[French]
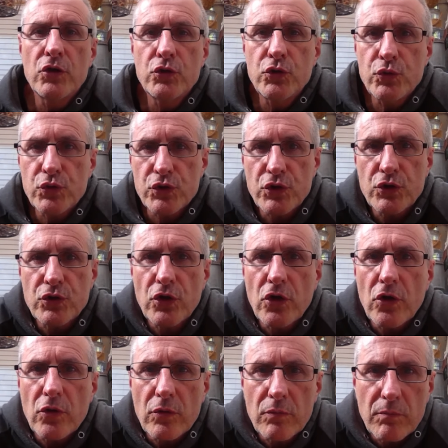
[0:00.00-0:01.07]
Tous
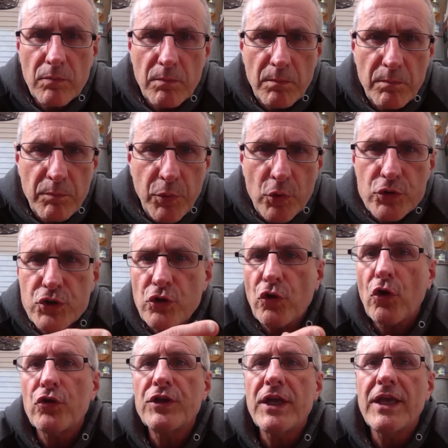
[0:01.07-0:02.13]
deux
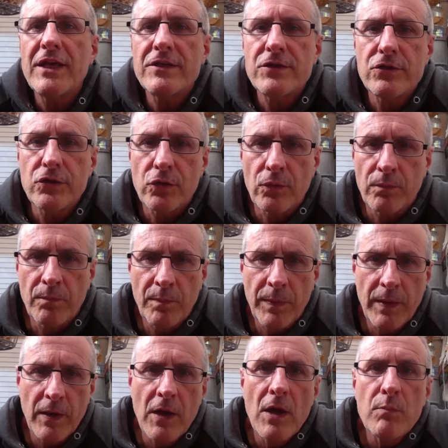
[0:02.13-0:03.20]
poseront des questions
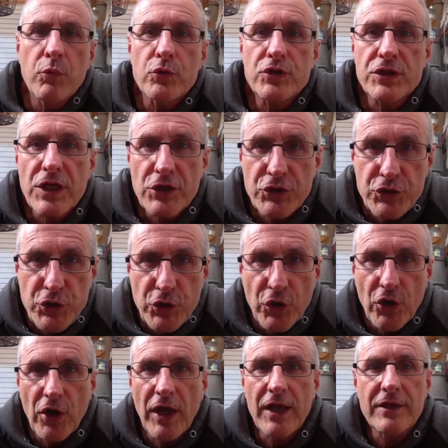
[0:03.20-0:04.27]
pour
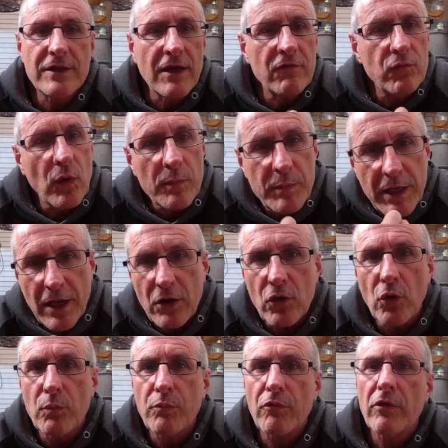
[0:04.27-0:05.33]
s'assurer d'avoir bien
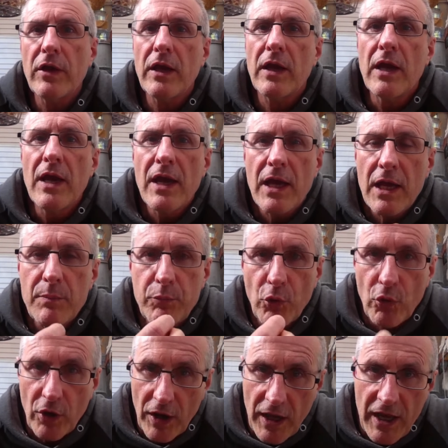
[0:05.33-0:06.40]
compris et
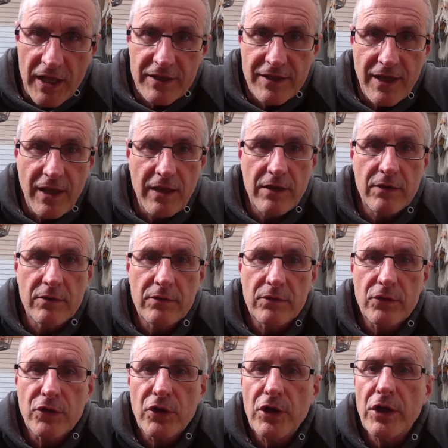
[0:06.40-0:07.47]
pour aider
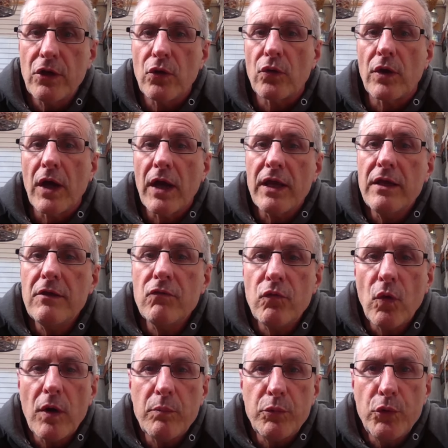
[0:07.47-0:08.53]
le client à y
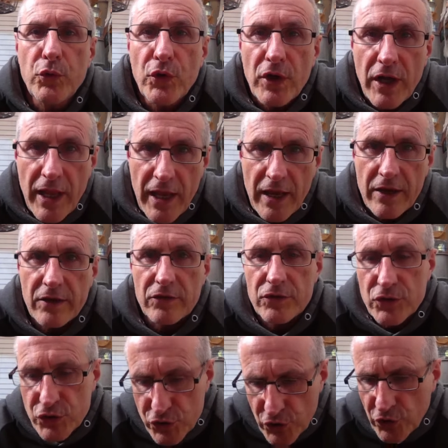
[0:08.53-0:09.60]
voir plus clair
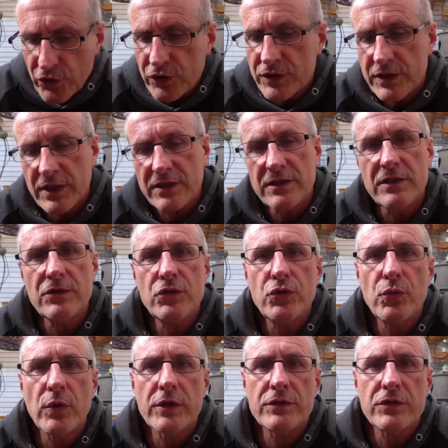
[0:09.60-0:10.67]
sur sa
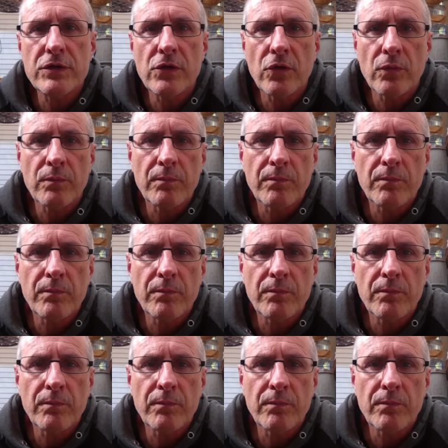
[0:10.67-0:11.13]
situation.